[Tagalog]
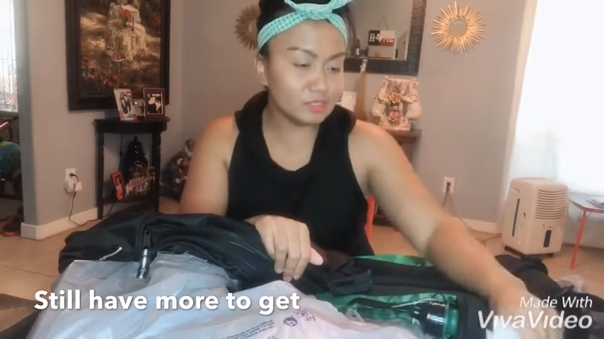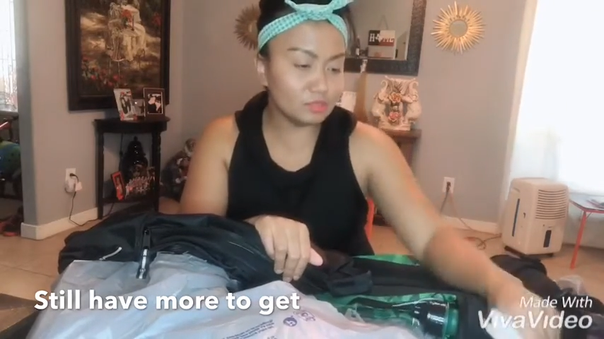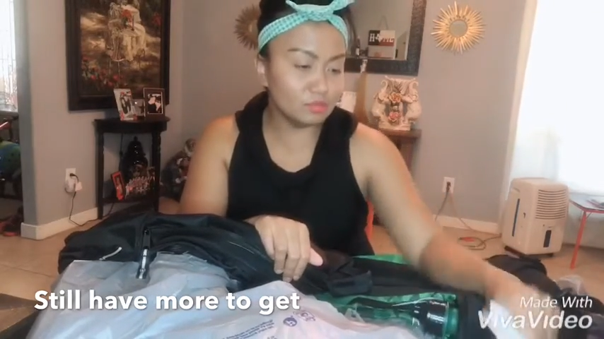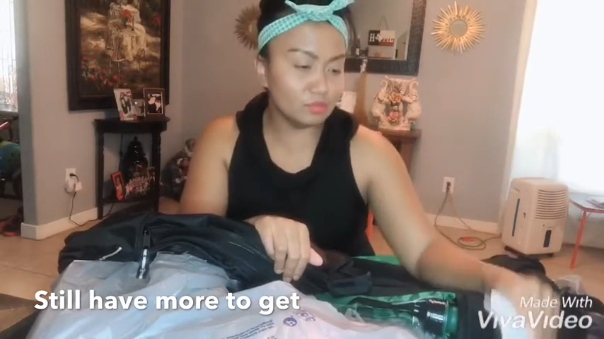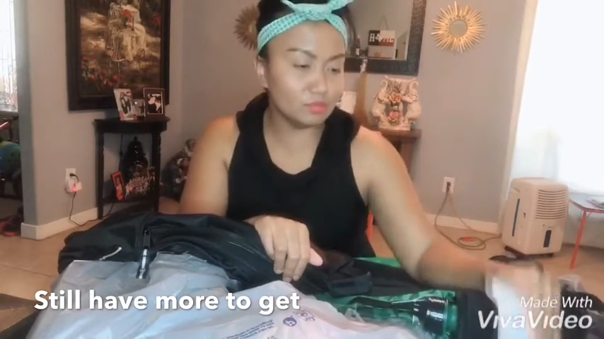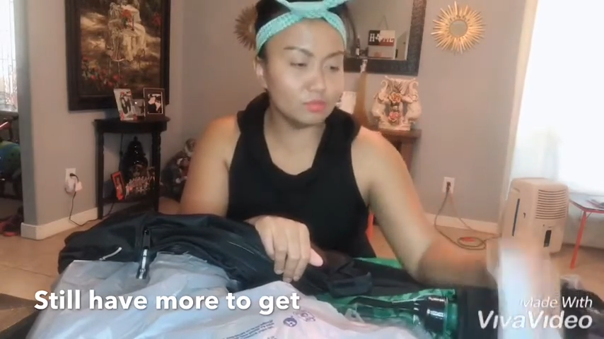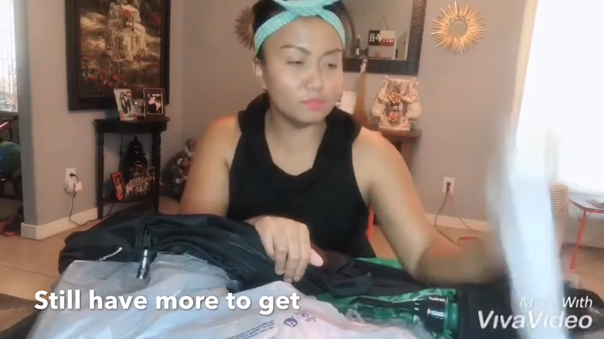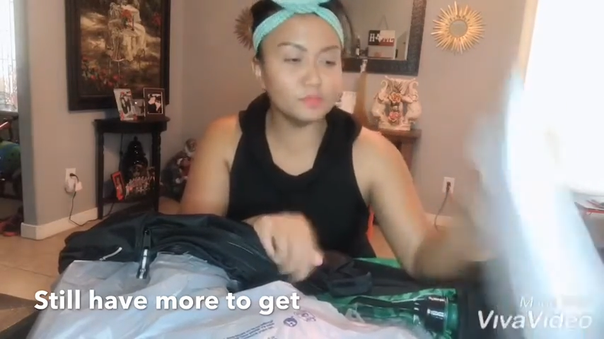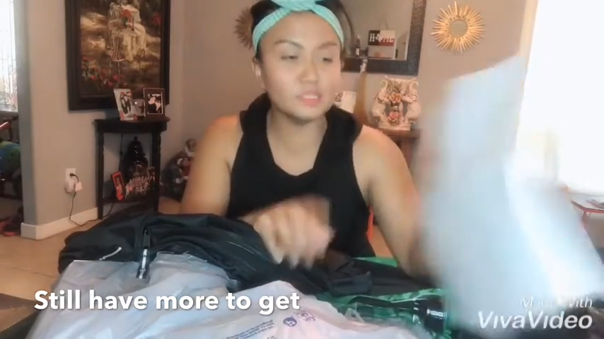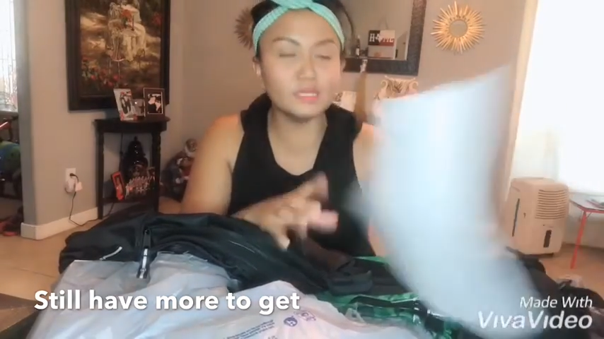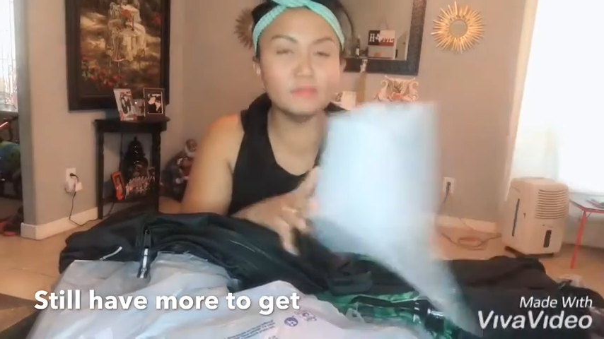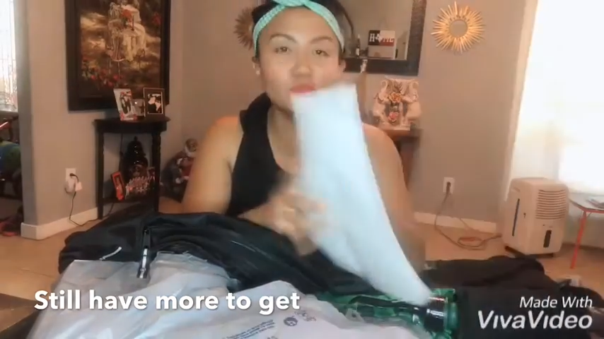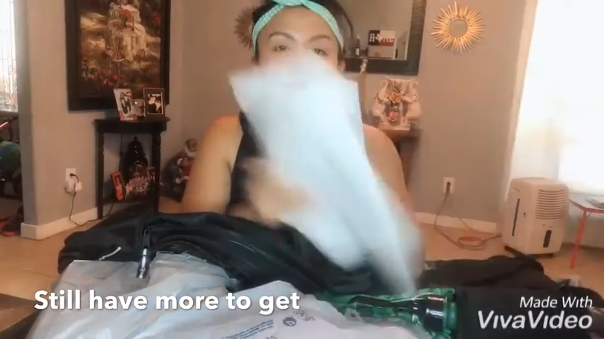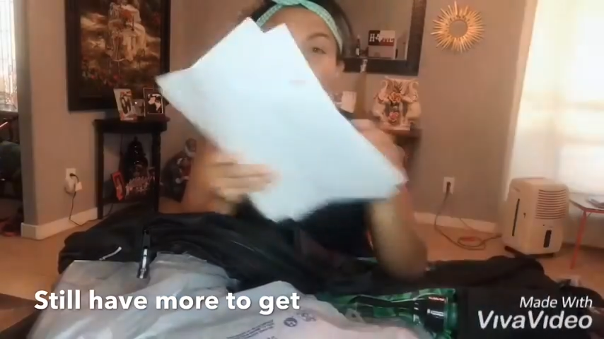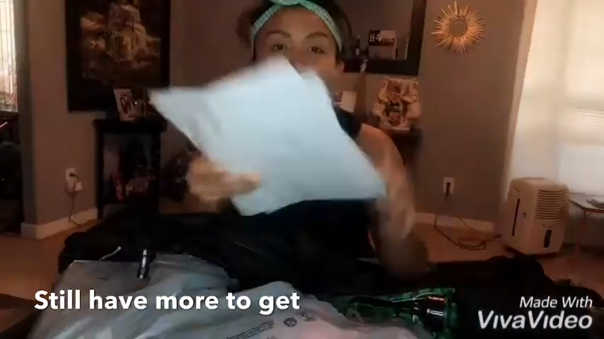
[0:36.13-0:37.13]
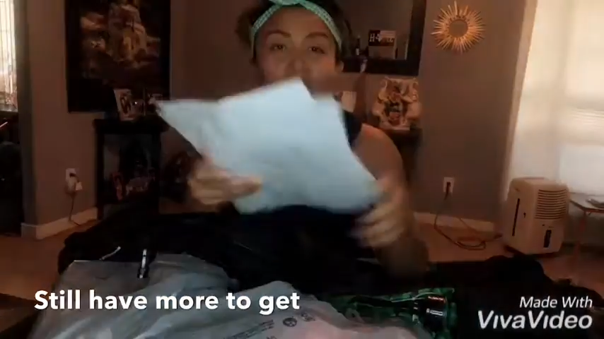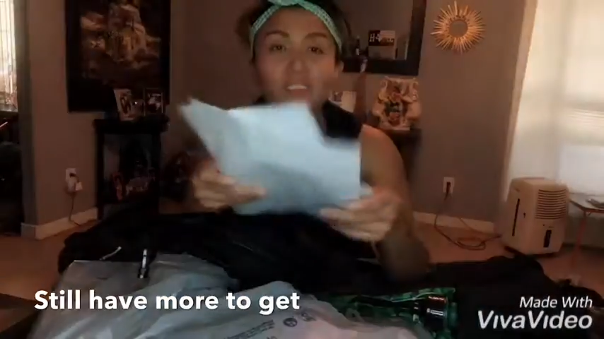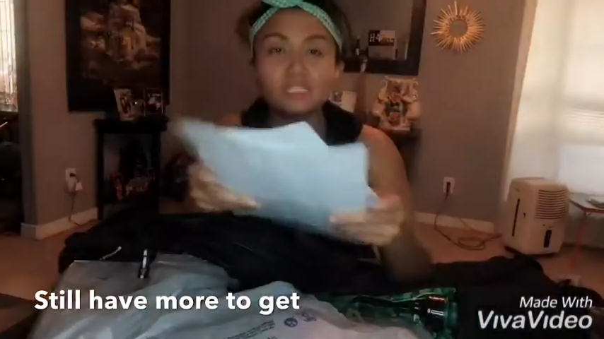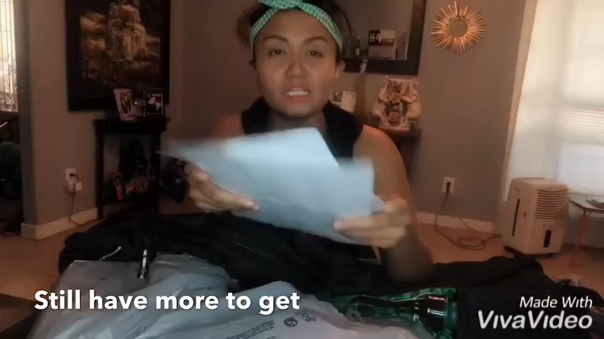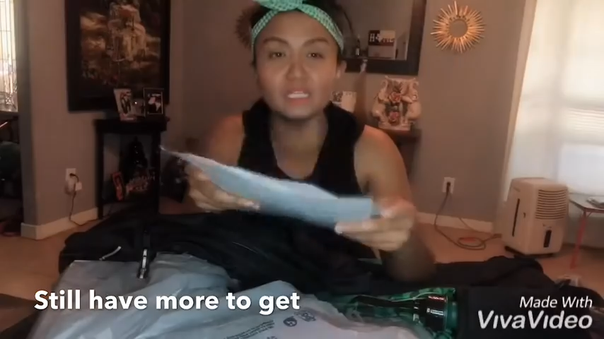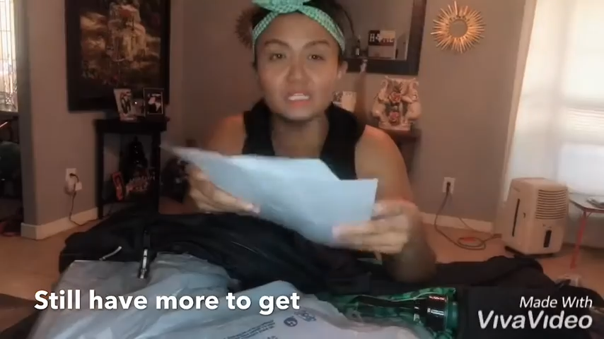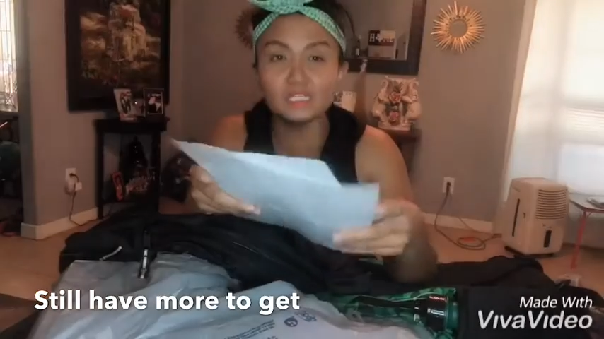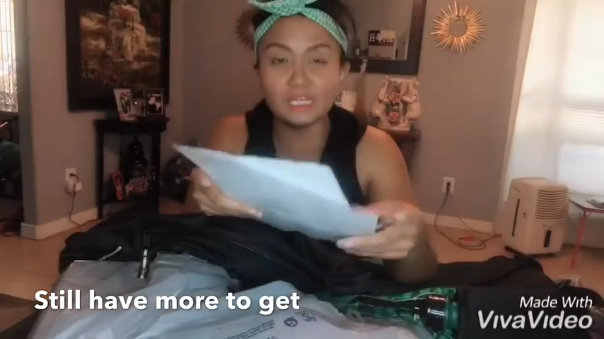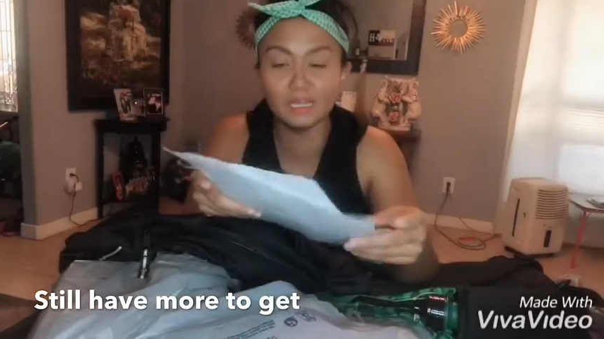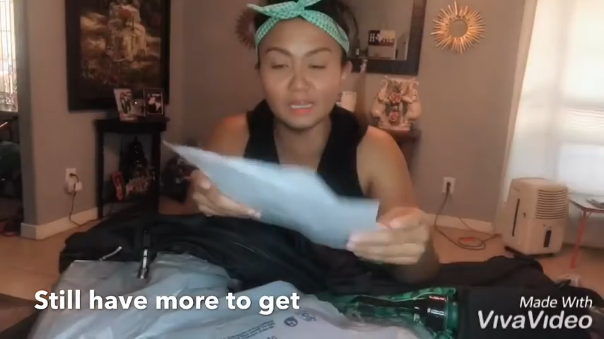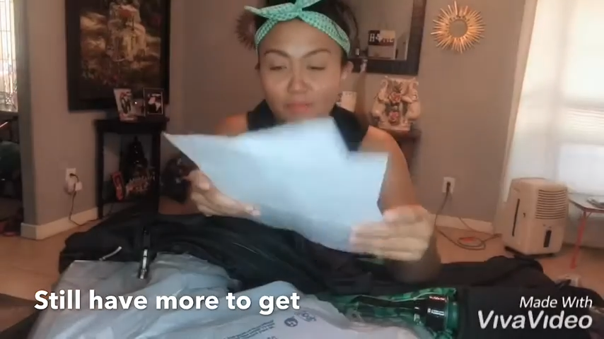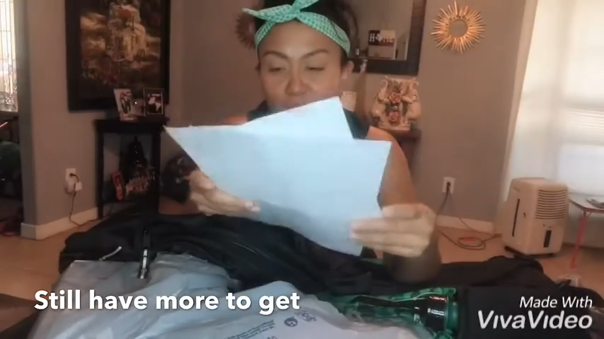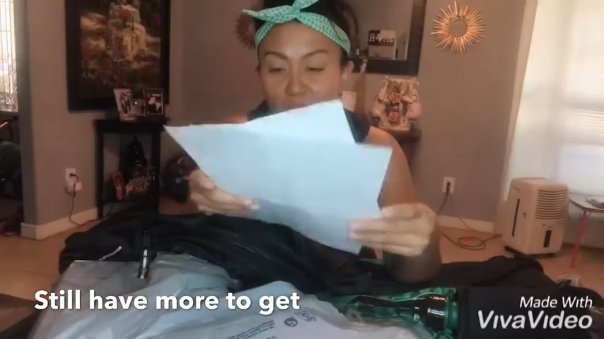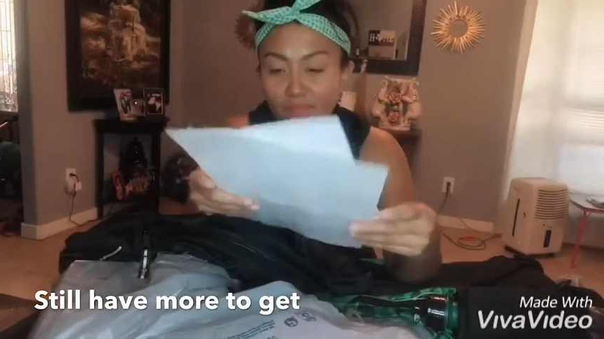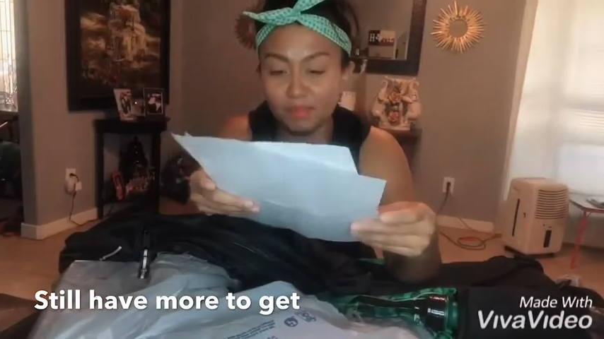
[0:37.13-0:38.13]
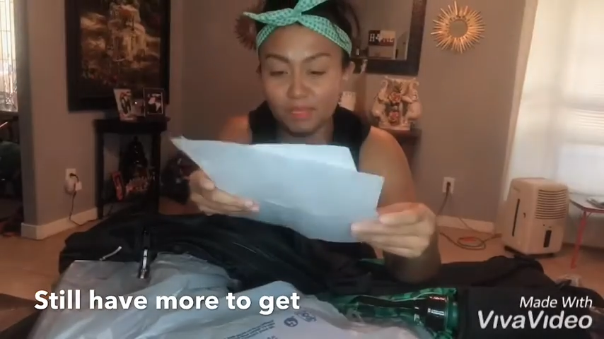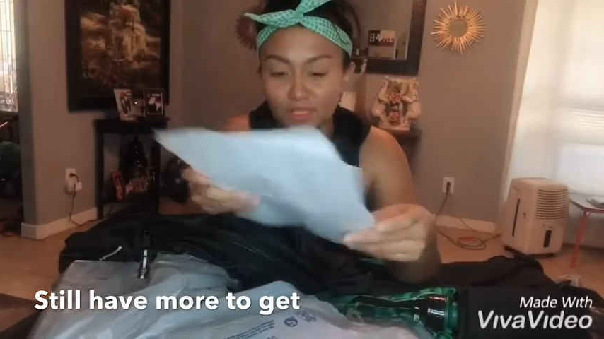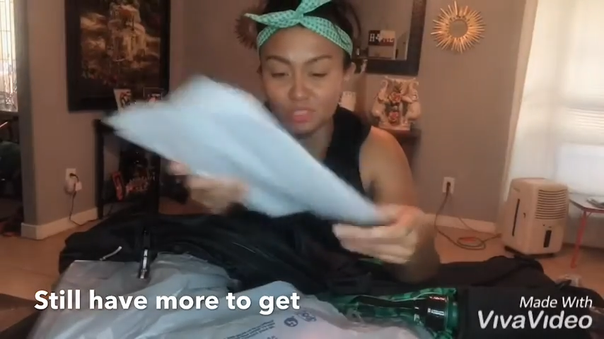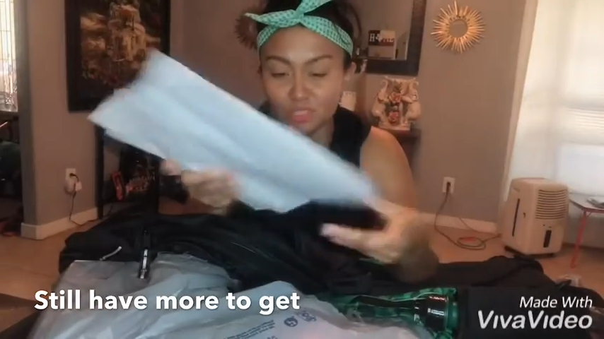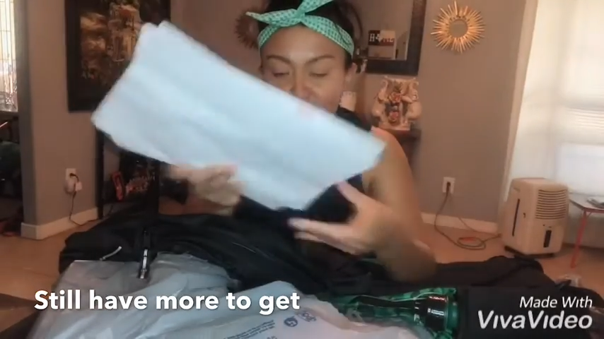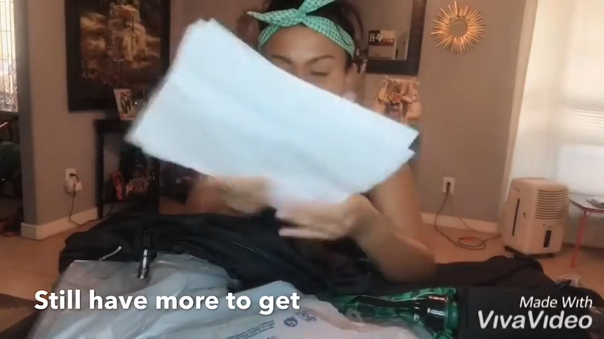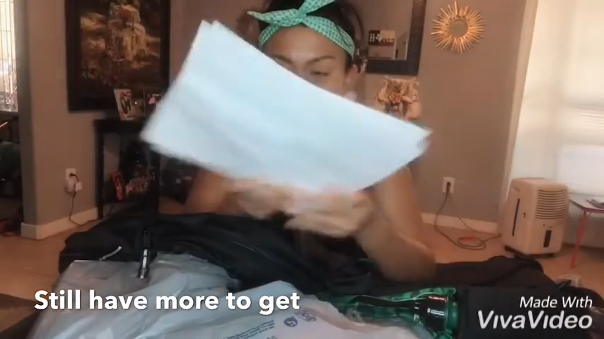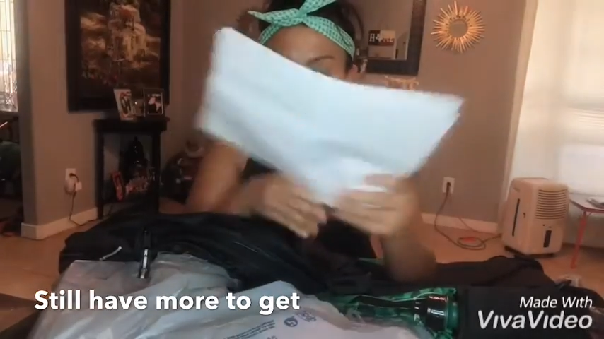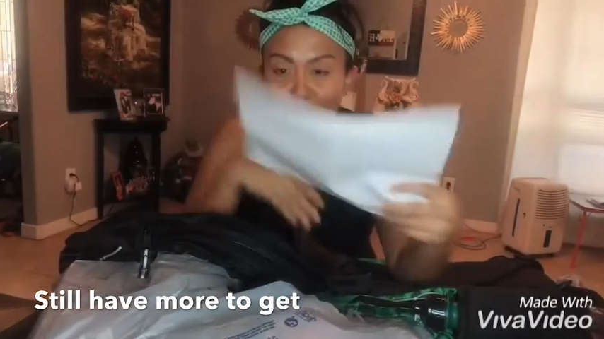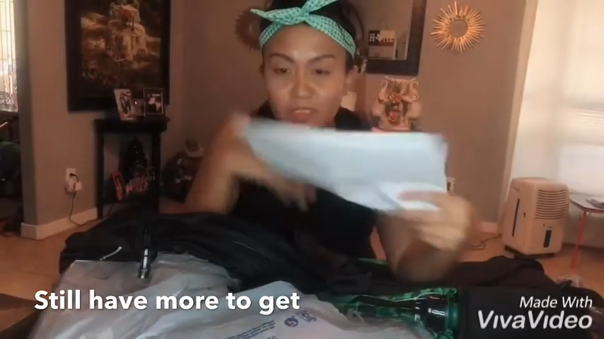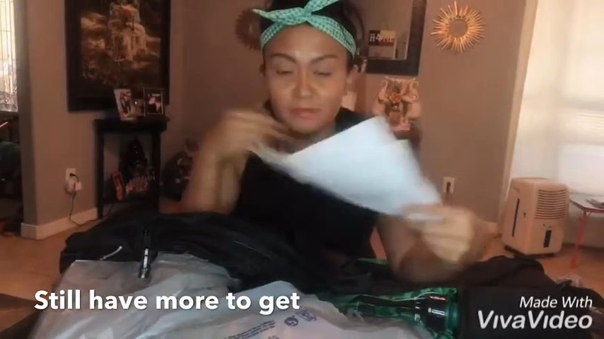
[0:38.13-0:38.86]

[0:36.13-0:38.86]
Oh, so, umpisan muna natin sa listahan mga beshies.